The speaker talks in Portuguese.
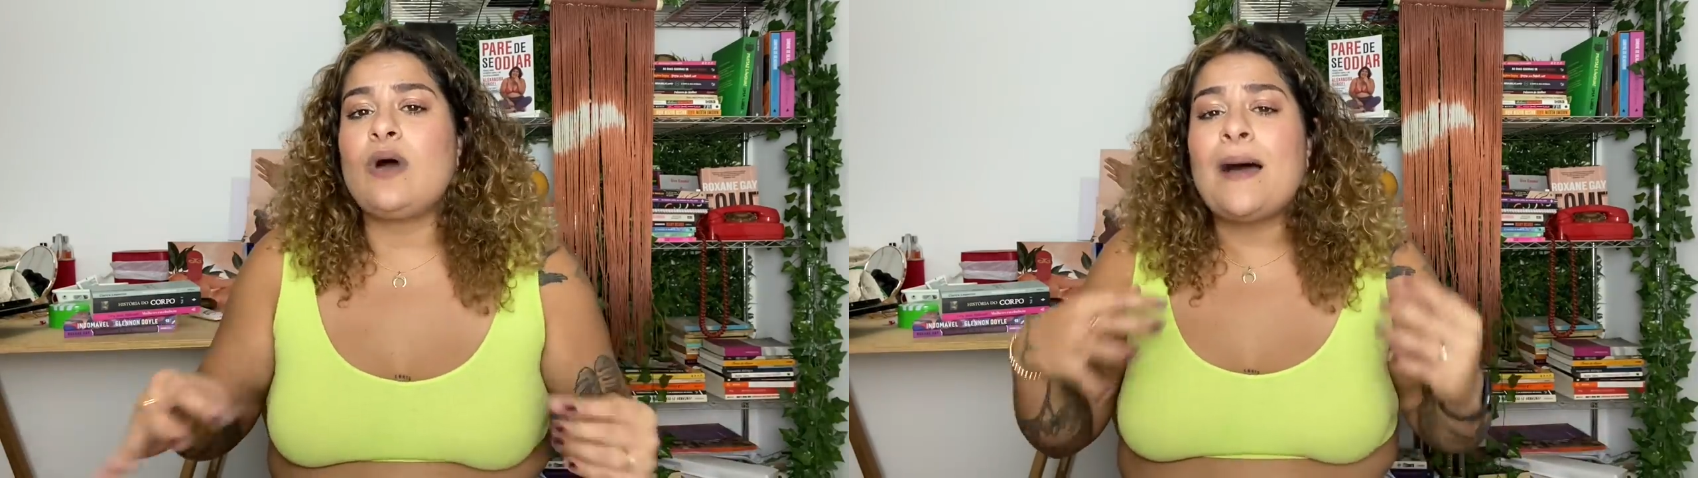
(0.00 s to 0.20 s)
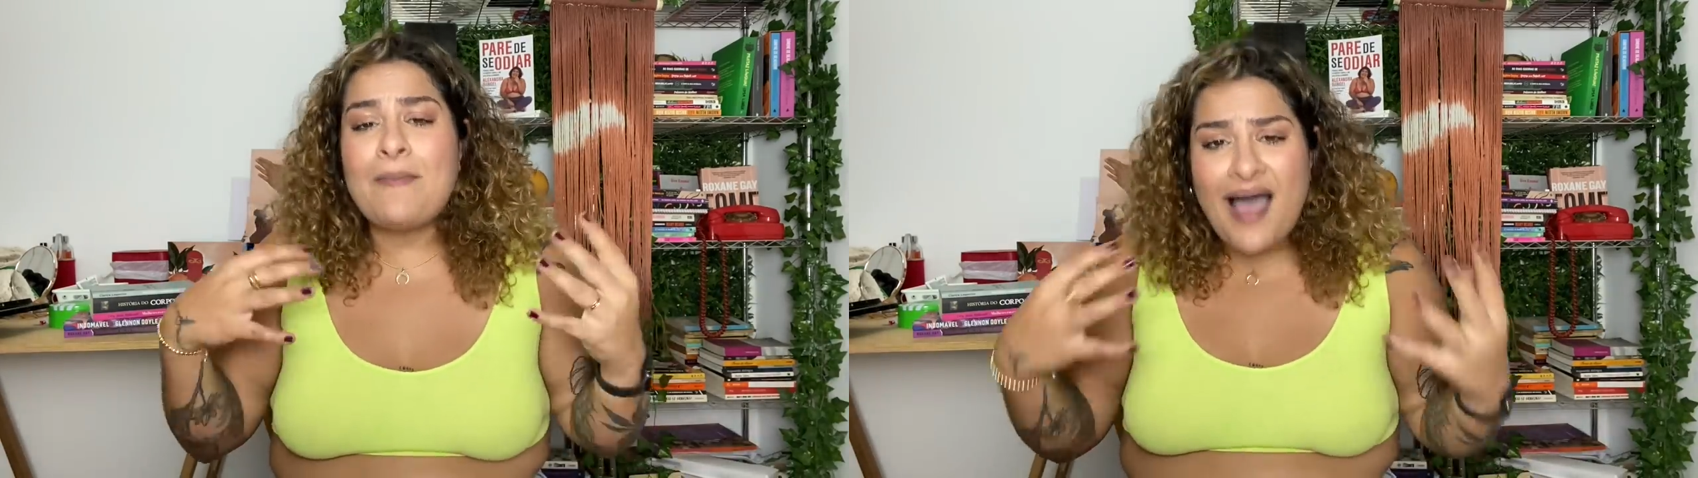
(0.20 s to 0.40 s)

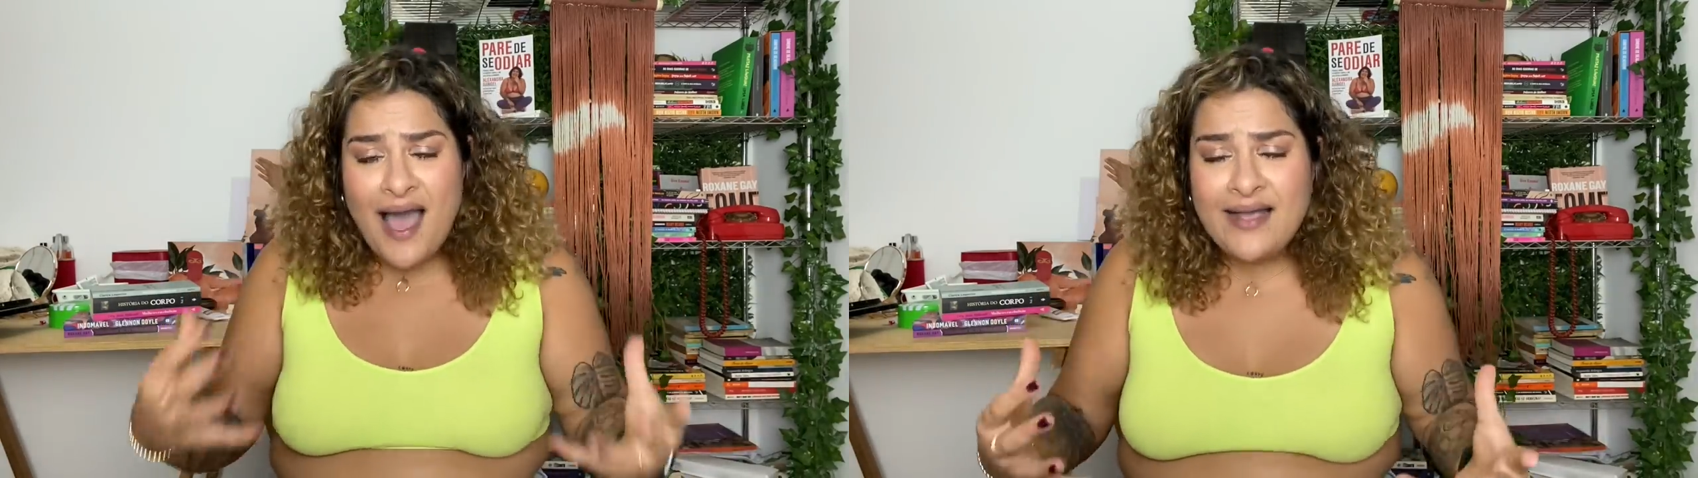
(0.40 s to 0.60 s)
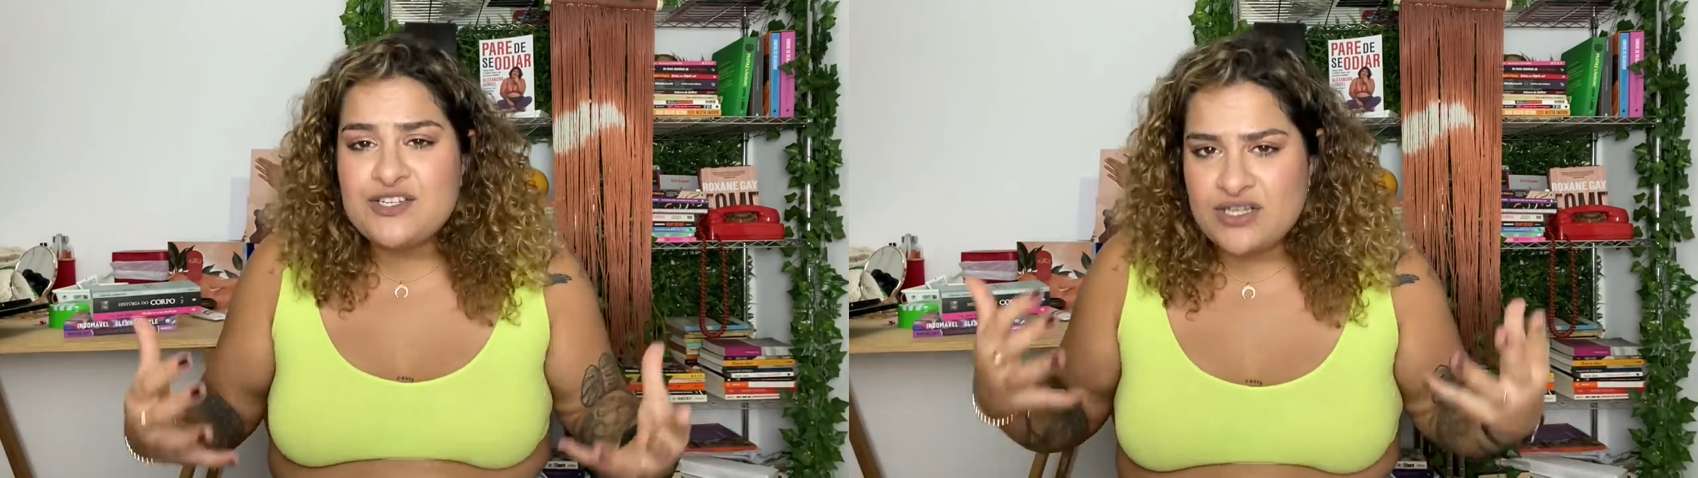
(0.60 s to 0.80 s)
a
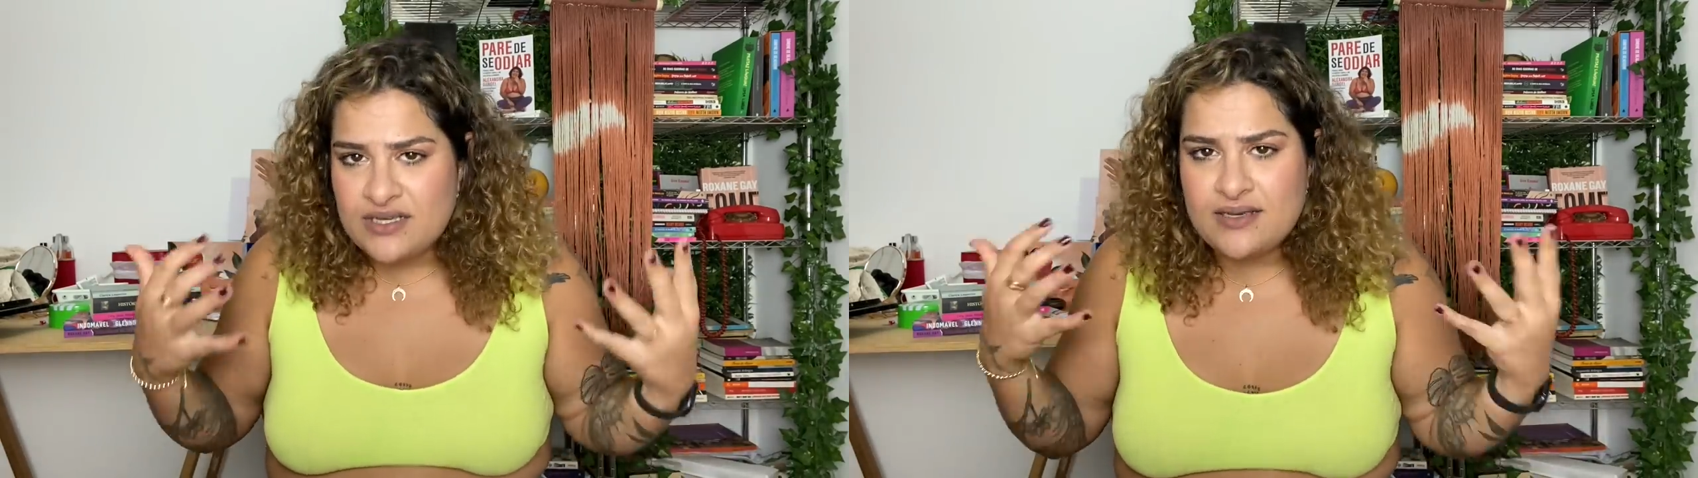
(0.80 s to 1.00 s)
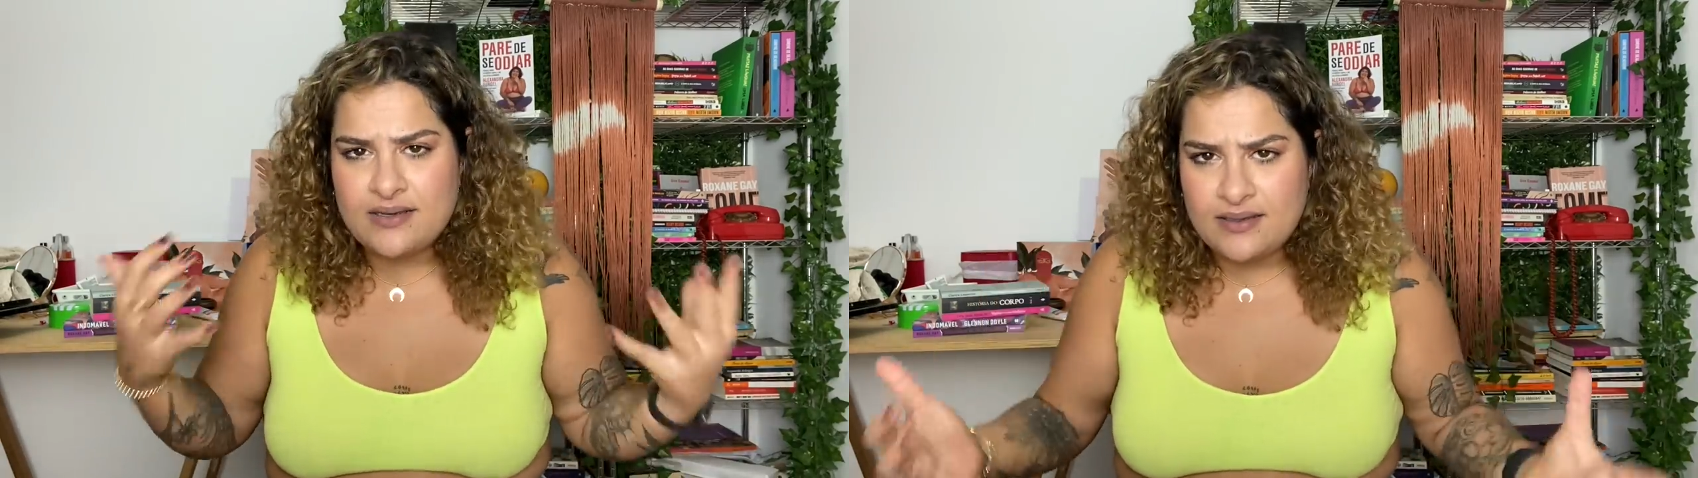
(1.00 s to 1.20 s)
marca de
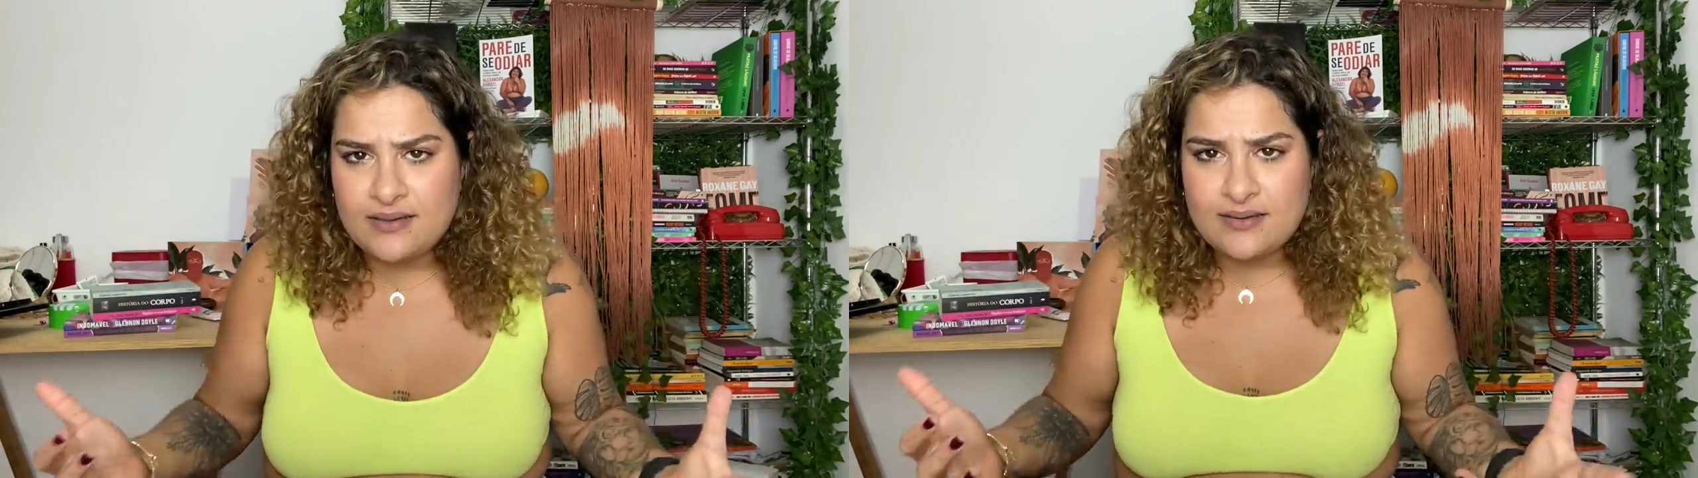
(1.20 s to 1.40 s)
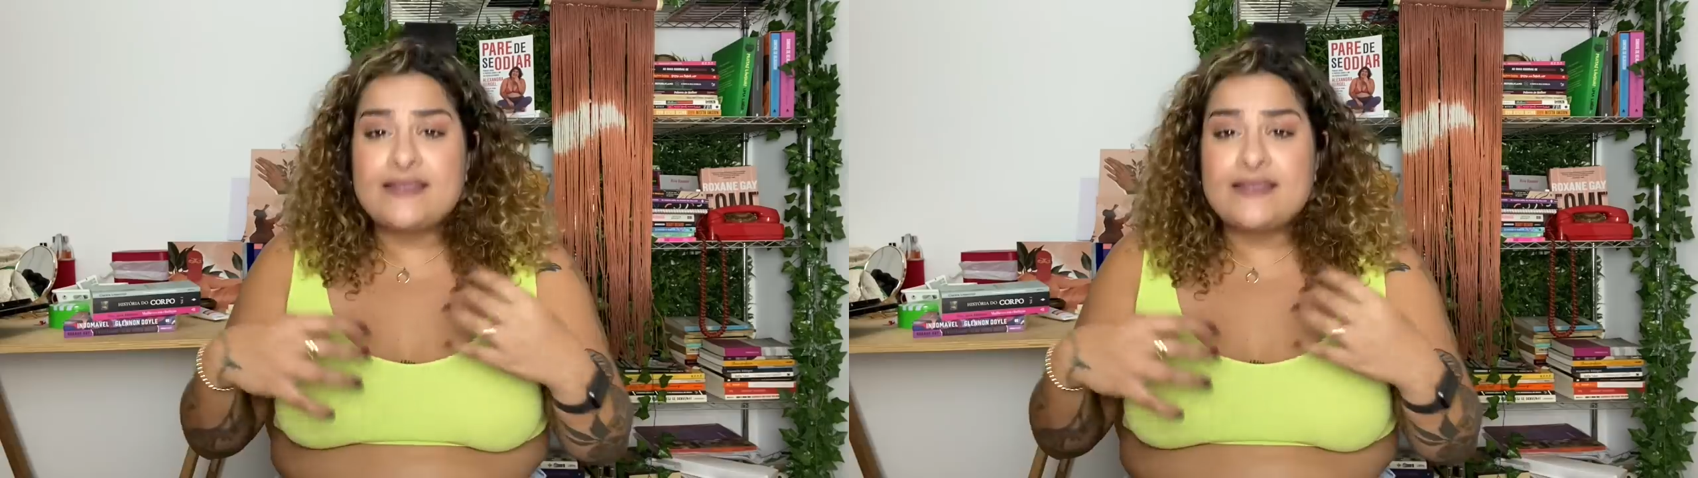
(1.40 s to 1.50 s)
Riri